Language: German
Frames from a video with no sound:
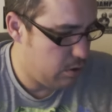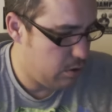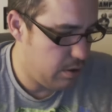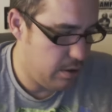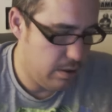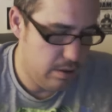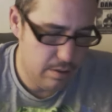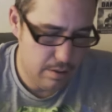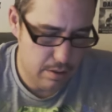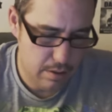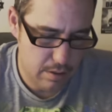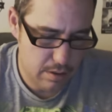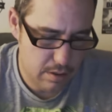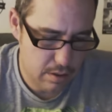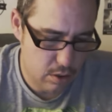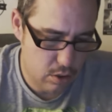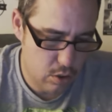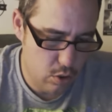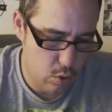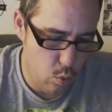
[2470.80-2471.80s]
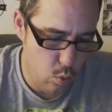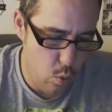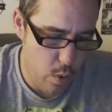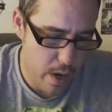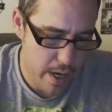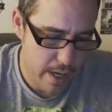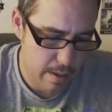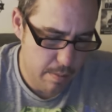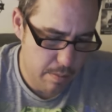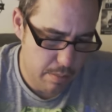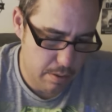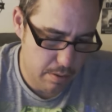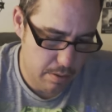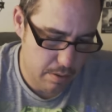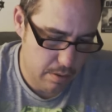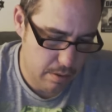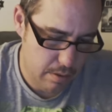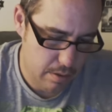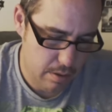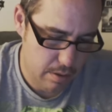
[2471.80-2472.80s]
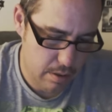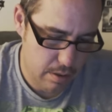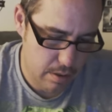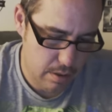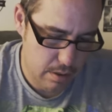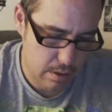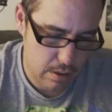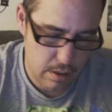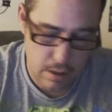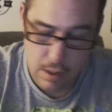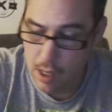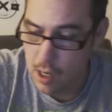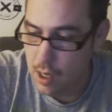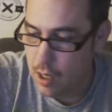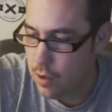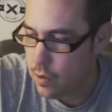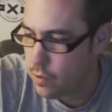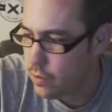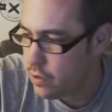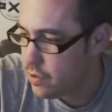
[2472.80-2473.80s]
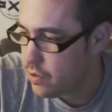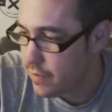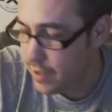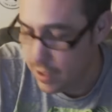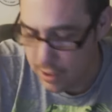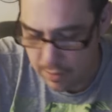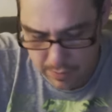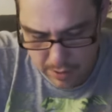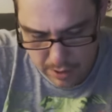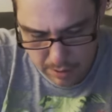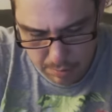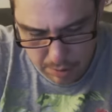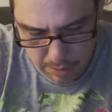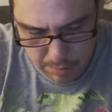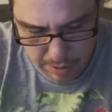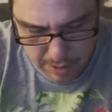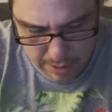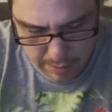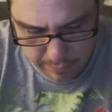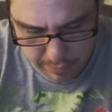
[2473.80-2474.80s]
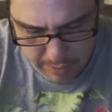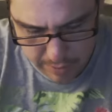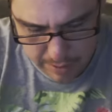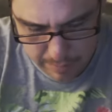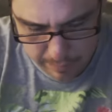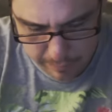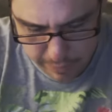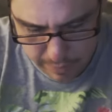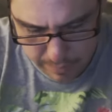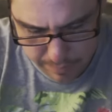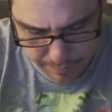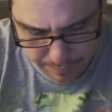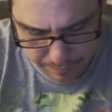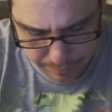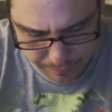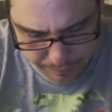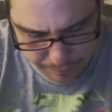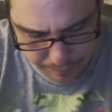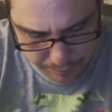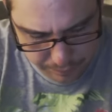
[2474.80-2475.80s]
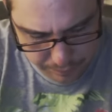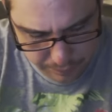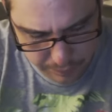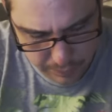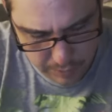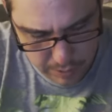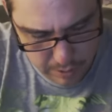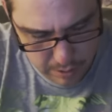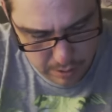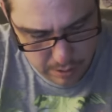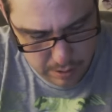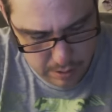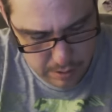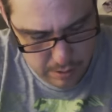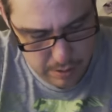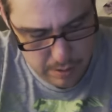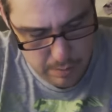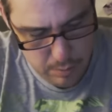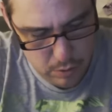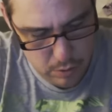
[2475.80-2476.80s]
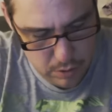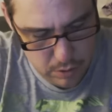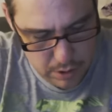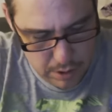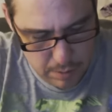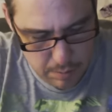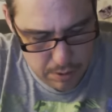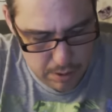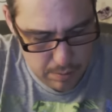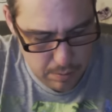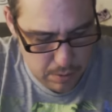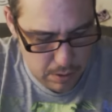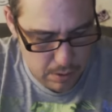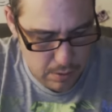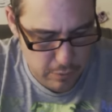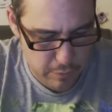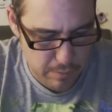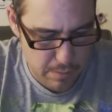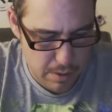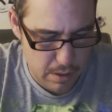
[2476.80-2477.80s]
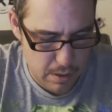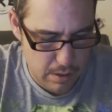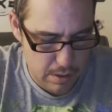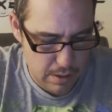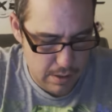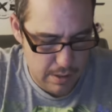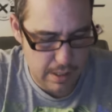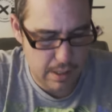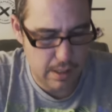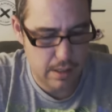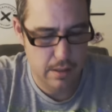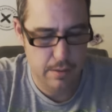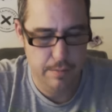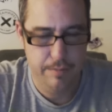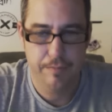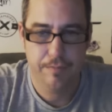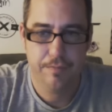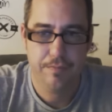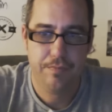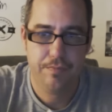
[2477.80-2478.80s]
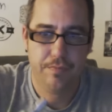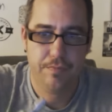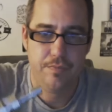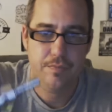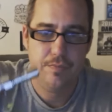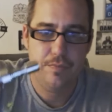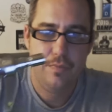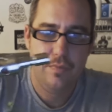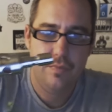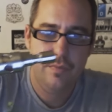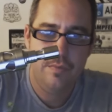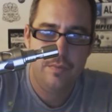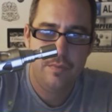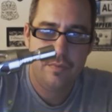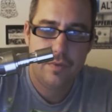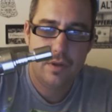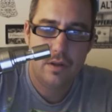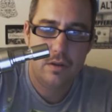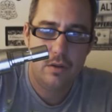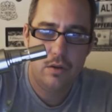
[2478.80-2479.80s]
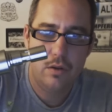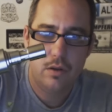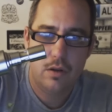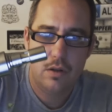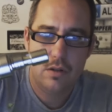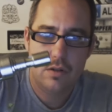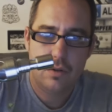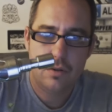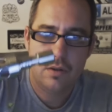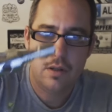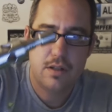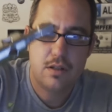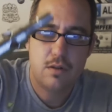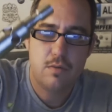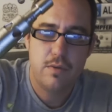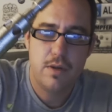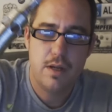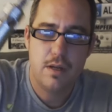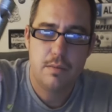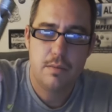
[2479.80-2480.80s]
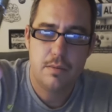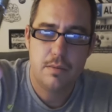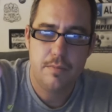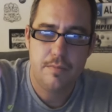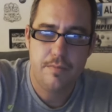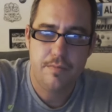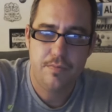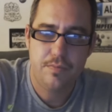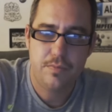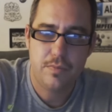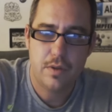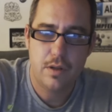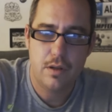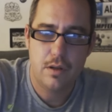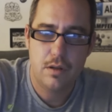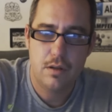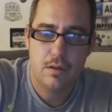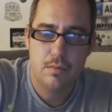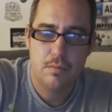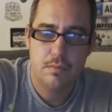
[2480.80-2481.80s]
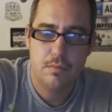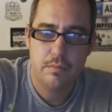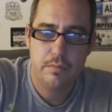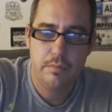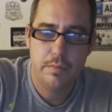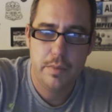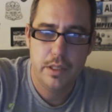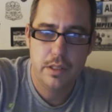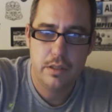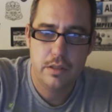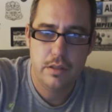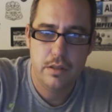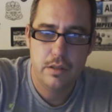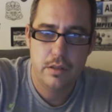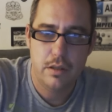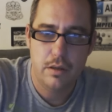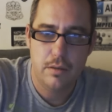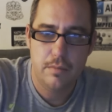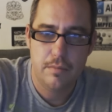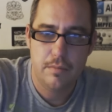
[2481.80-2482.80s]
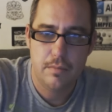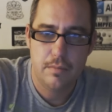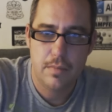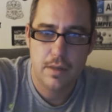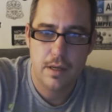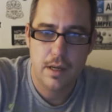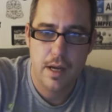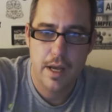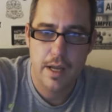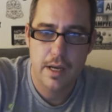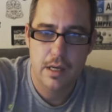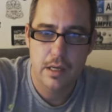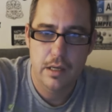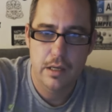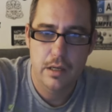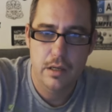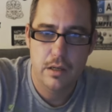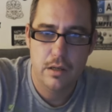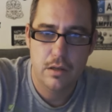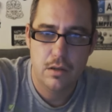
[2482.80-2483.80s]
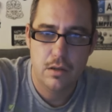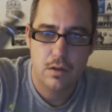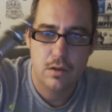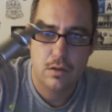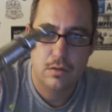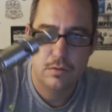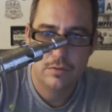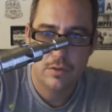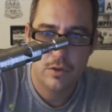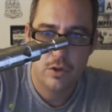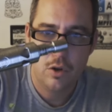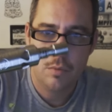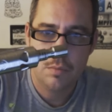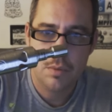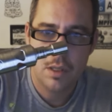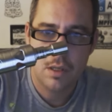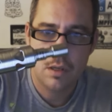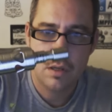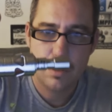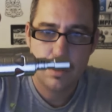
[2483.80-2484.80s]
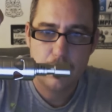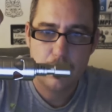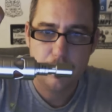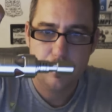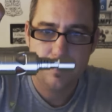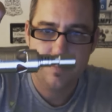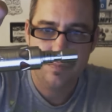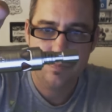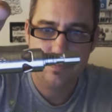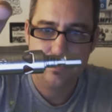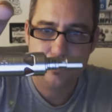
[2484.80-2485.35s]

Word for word: noch den Squape. Auch ein 22 mm Verdampfer. Wenn wir einen Dritttipp drauf machen, zack. Ne, also auch der Scrape ähm, bietet hier eine Linie drauf von der Optik her